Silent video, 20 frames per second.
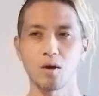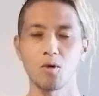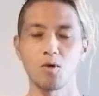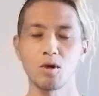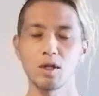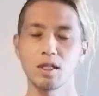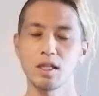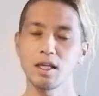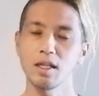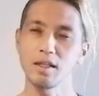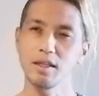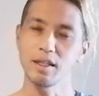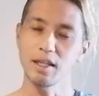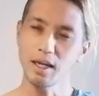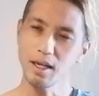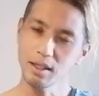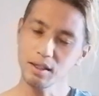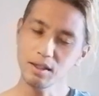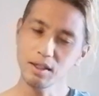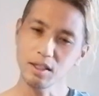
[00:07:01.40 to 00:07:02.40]
俺ね
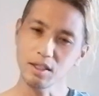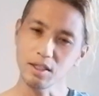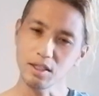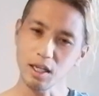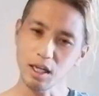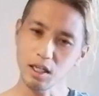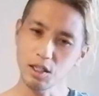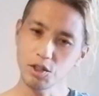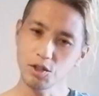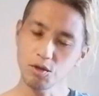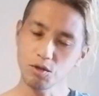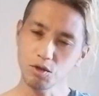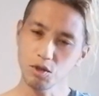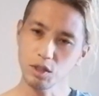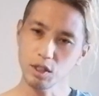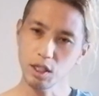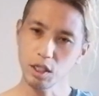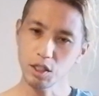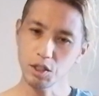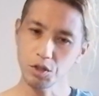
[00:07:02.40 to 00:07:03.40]
なんで最初
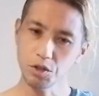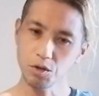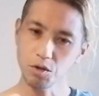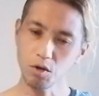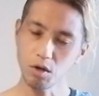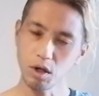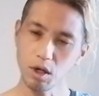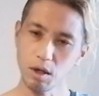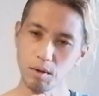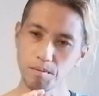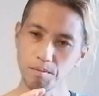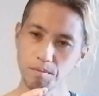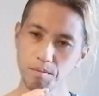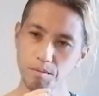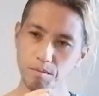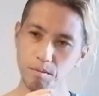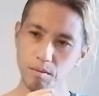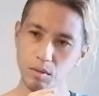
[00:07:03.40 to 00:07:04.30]
の成長は